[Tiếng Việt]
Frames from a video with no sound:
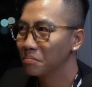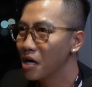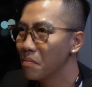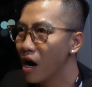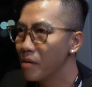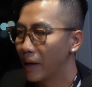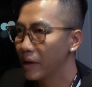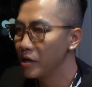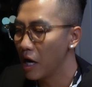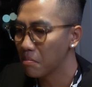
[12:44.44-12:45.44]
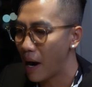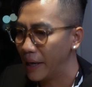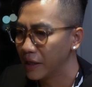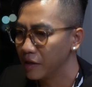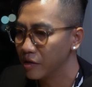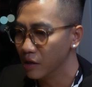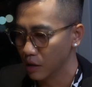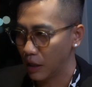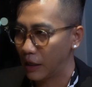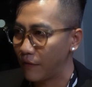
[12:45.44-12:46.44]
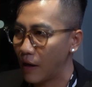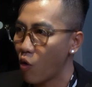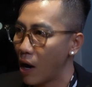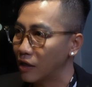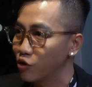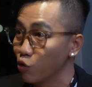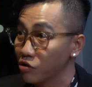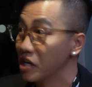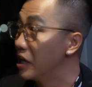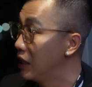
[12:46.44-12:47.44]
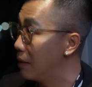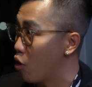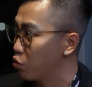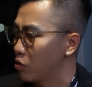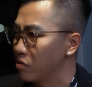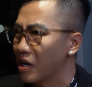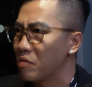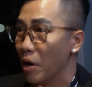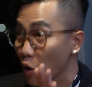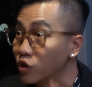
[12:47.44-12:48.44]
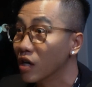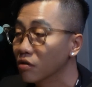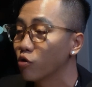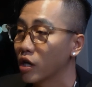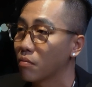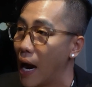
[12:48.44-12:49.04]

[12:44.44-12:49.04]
bơi bơi mà đến nhật bản thì thường là cái văn hóa sushi là một trong những nét biểu trưng của nhật